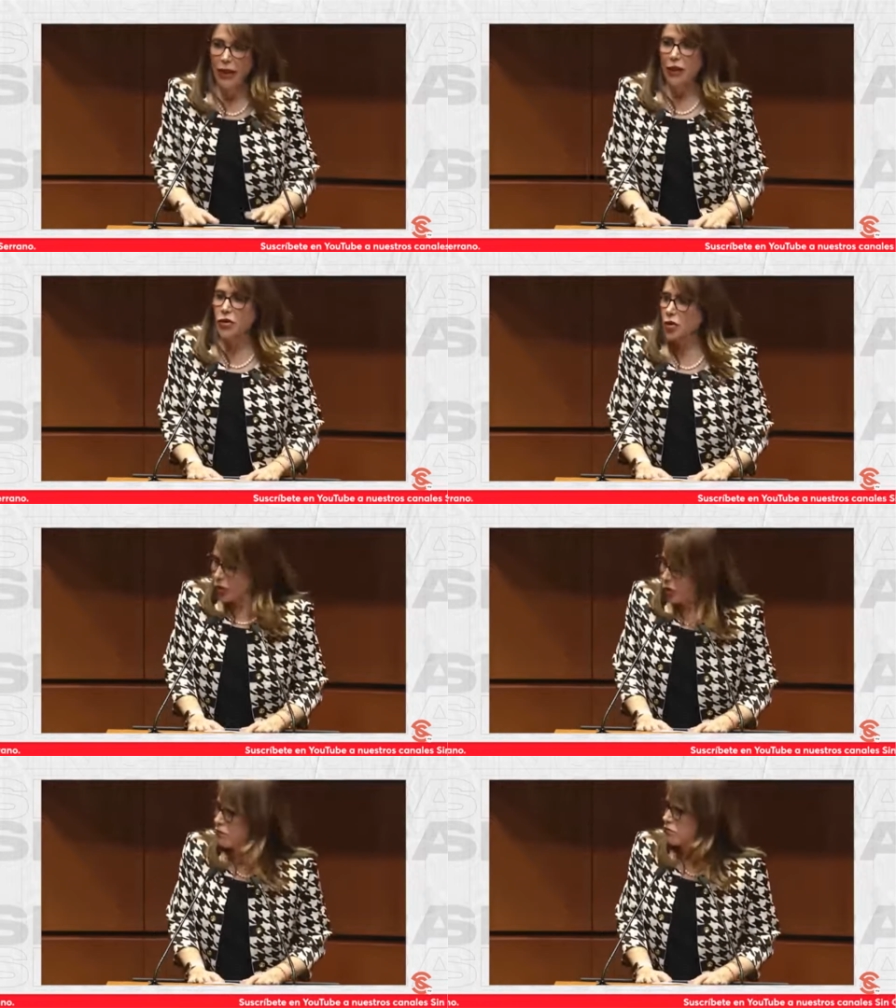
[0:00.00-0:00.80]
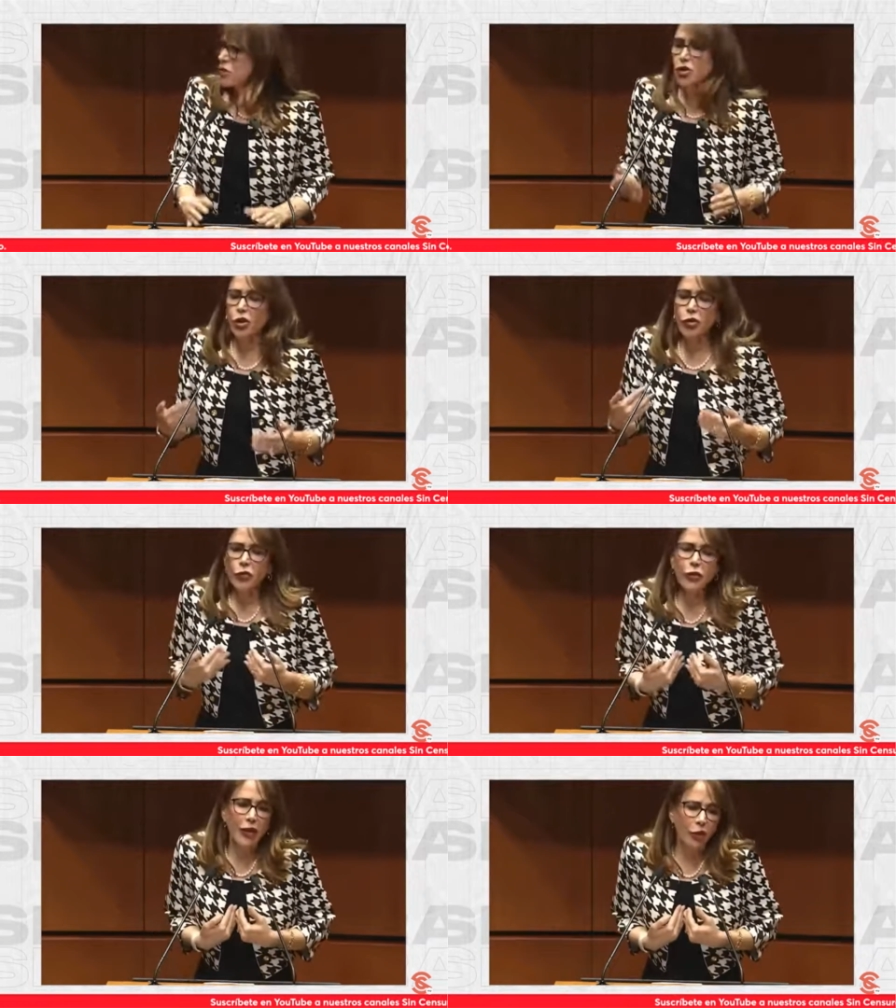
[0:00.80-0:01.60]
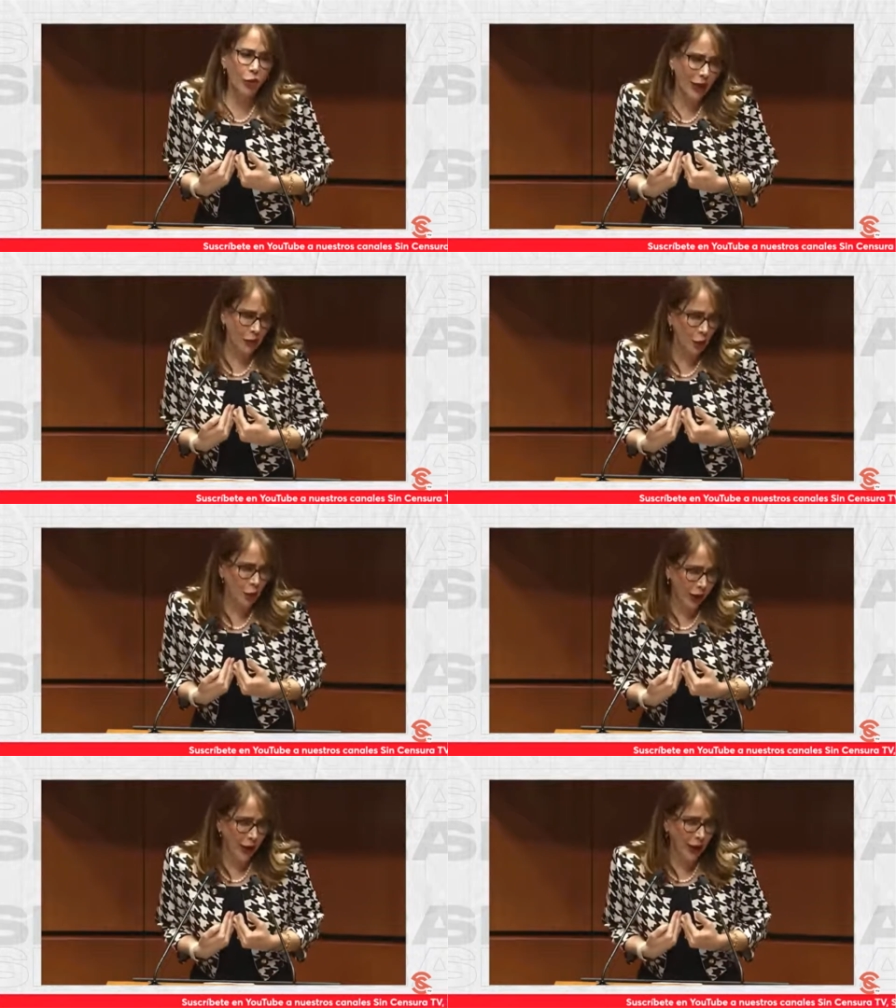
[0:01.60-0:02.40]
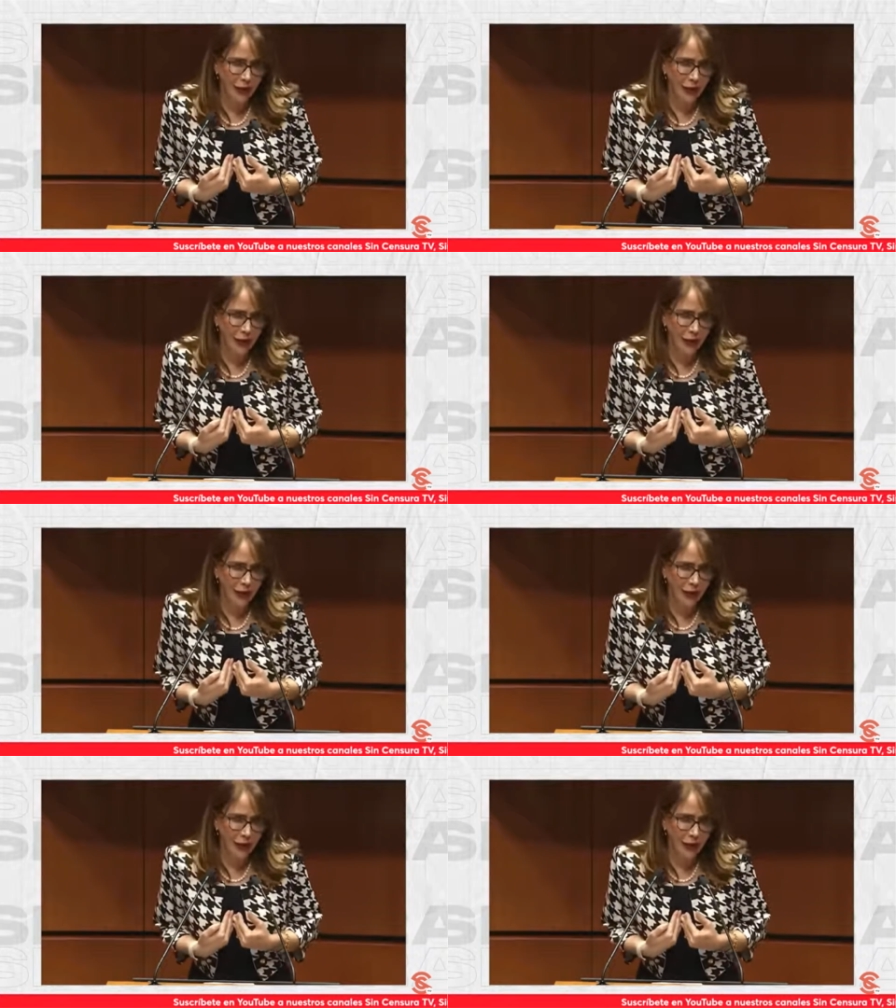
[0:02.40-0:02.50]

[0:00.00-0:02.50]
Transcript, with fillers: Yo soy fundadora de Morena.